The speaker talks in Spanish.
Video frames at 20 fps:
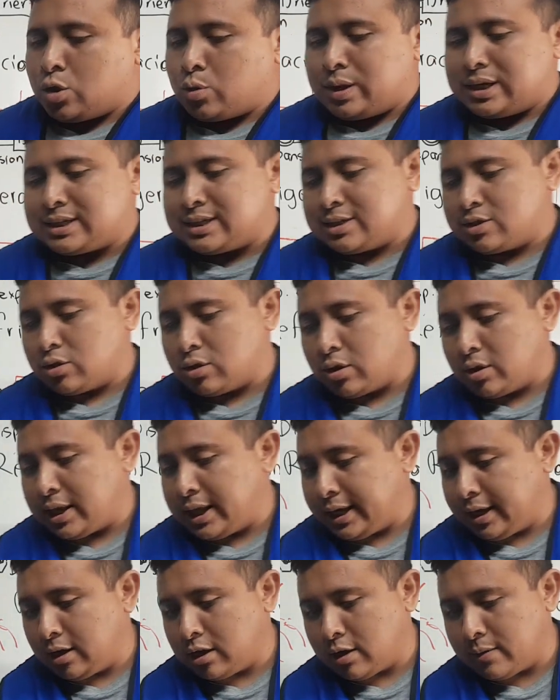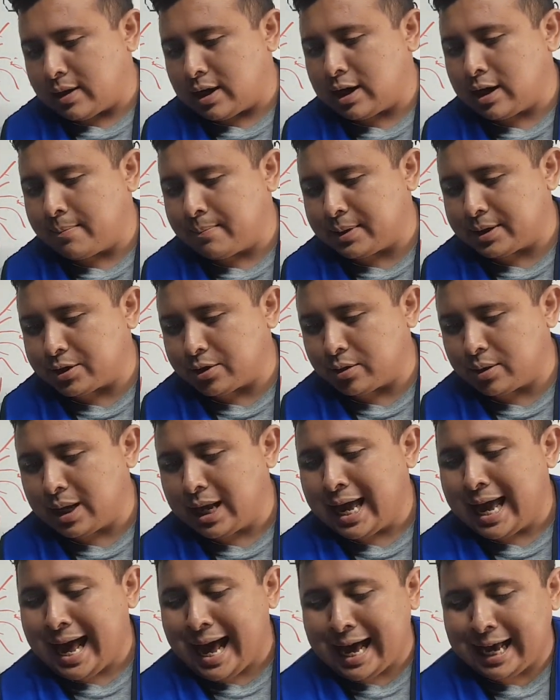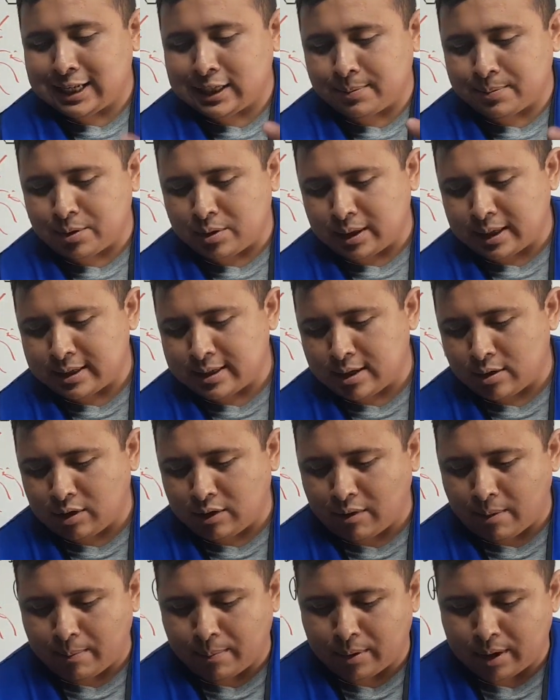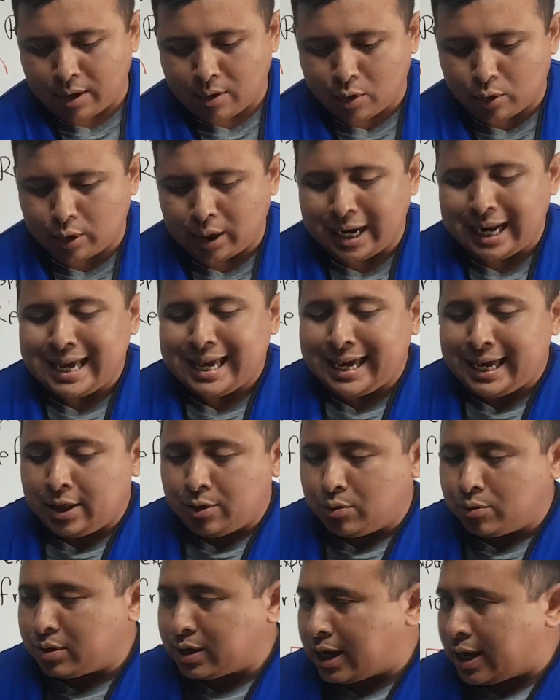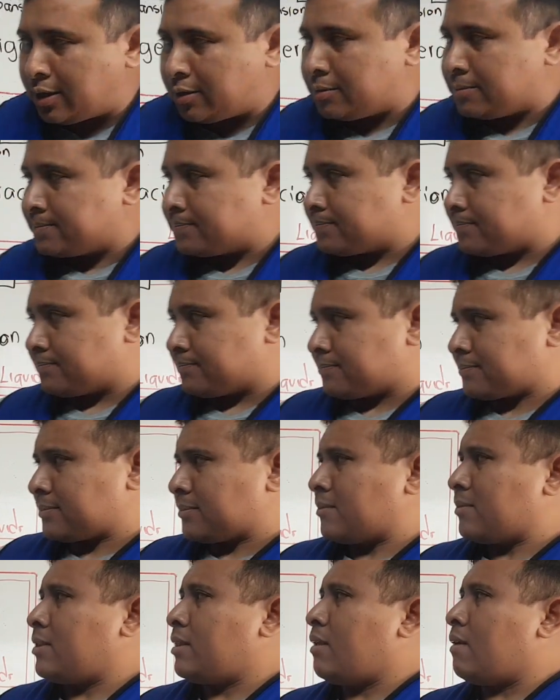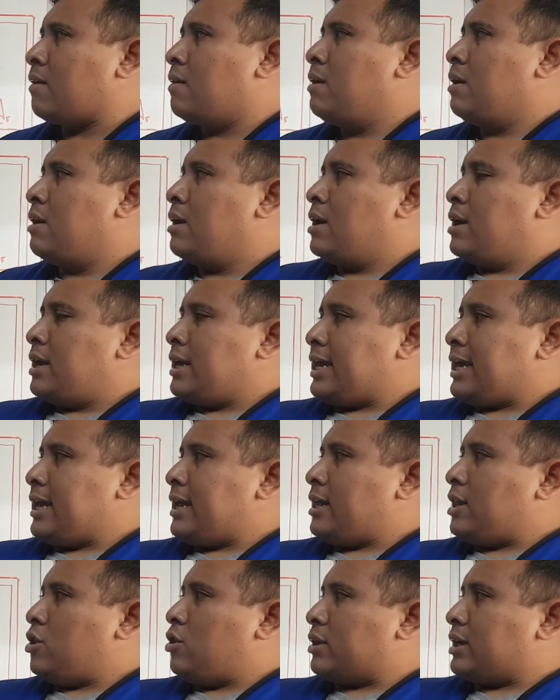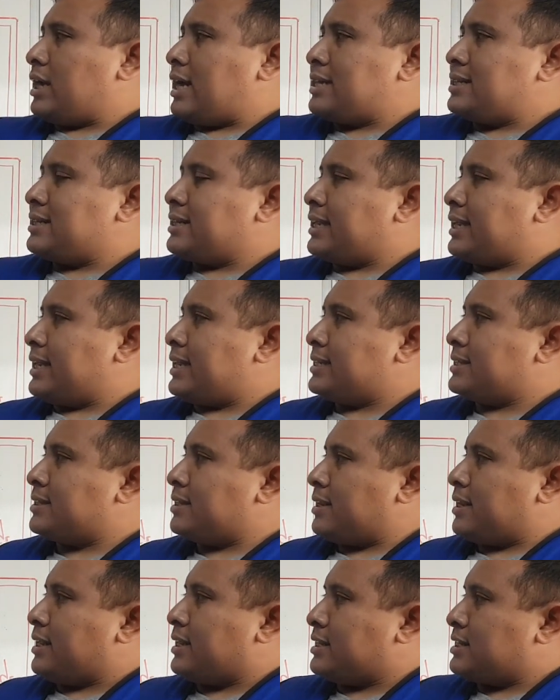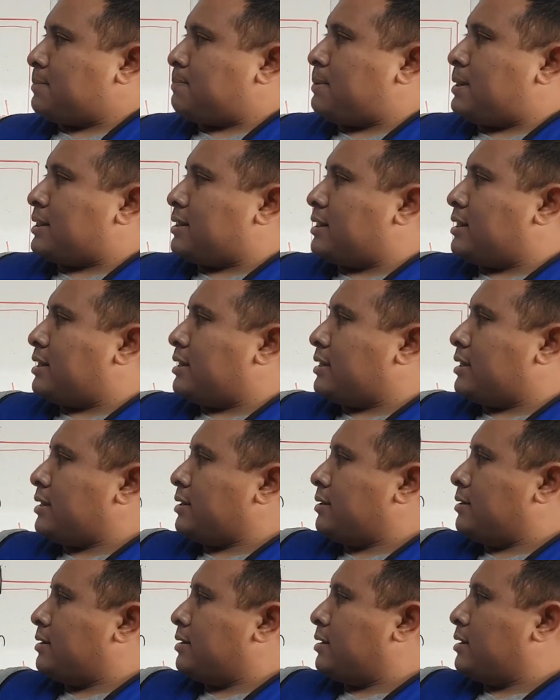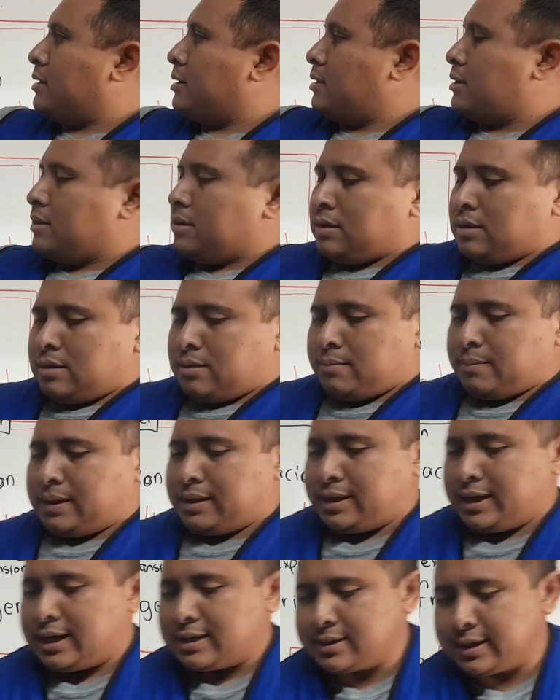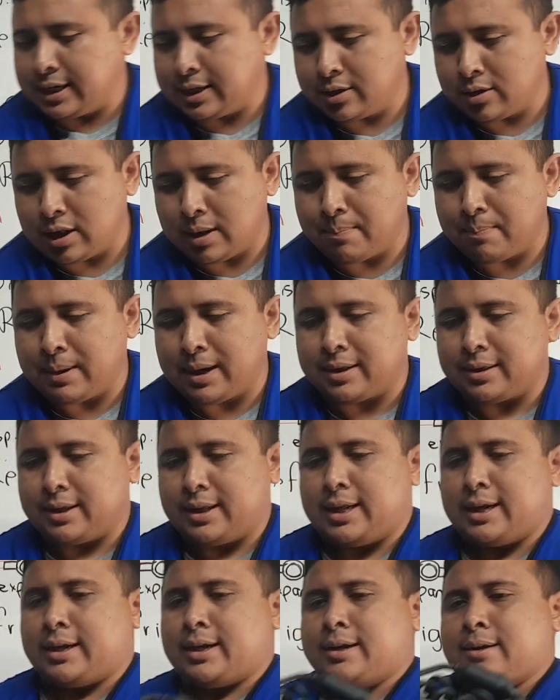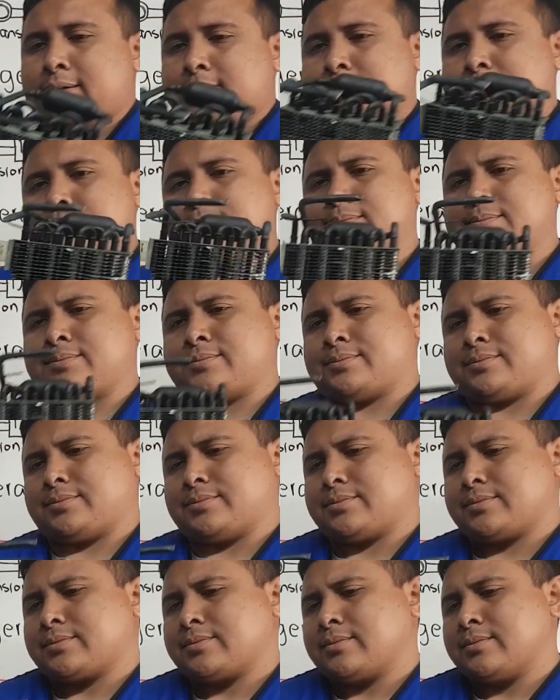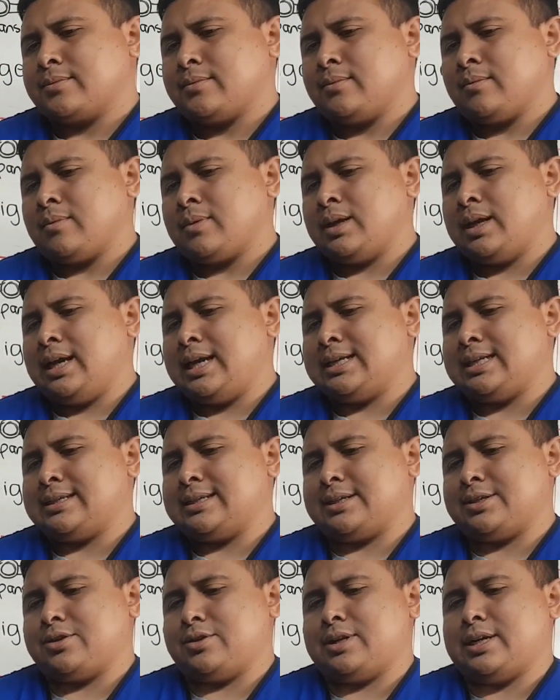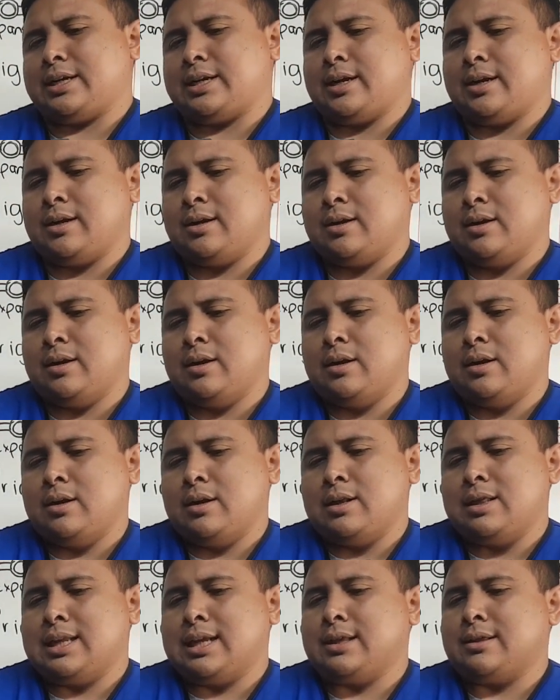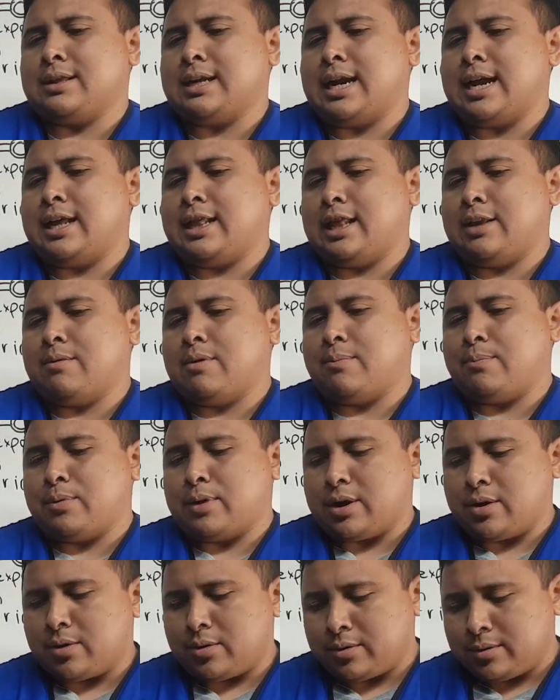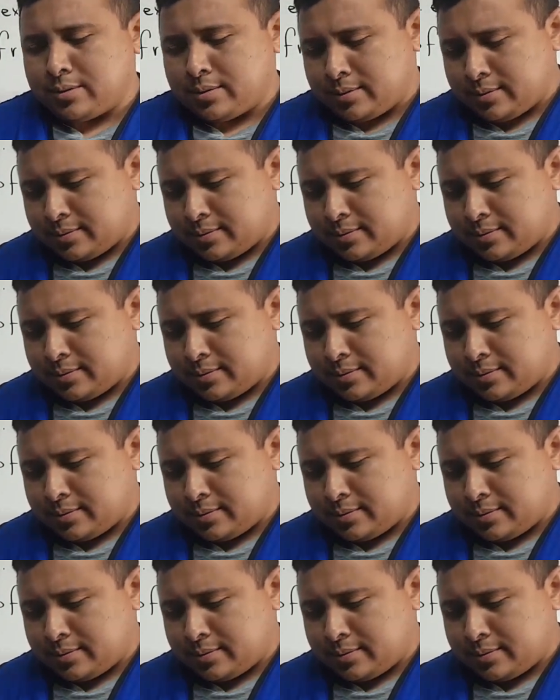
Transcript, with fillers: No es solo líquido a baja presión, a excepción de que sea un evaporador inundado. Y lo que hace que es en esta parte de acá. Vendría siendo la parte de acá. Esta sección de acá. De entrada del evaporador